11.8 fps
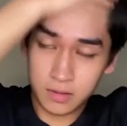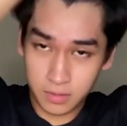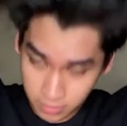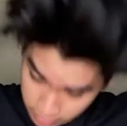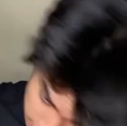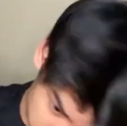
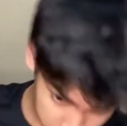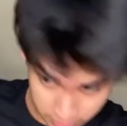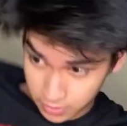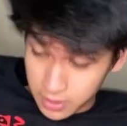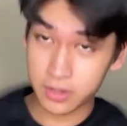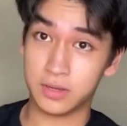Okay,
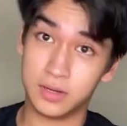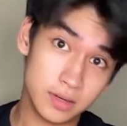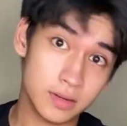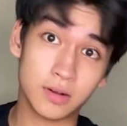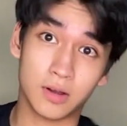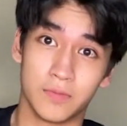so ayun,
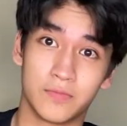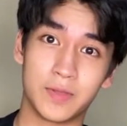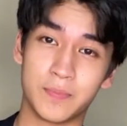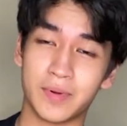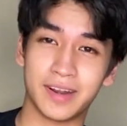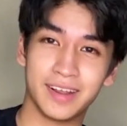
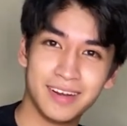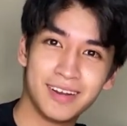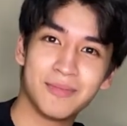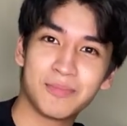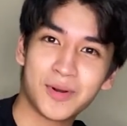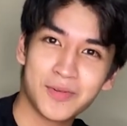comfy pa rin.
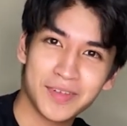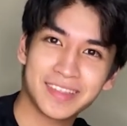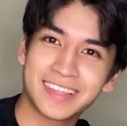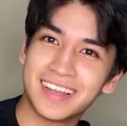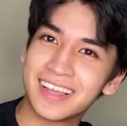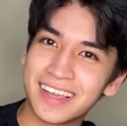Ang
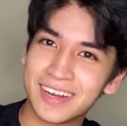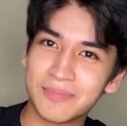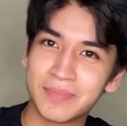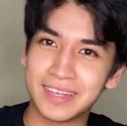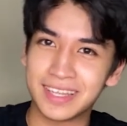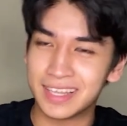perfect talaga ng
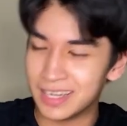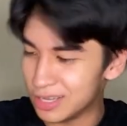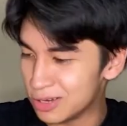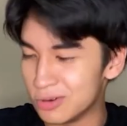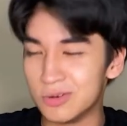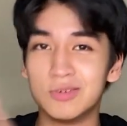pinili
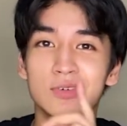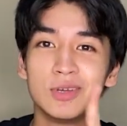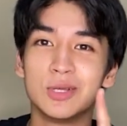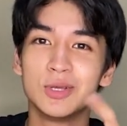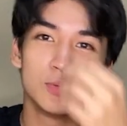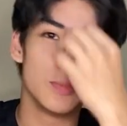kong
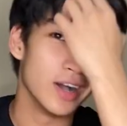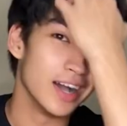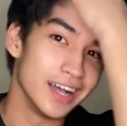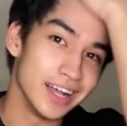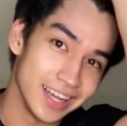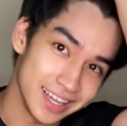
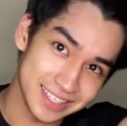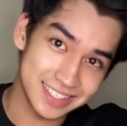mga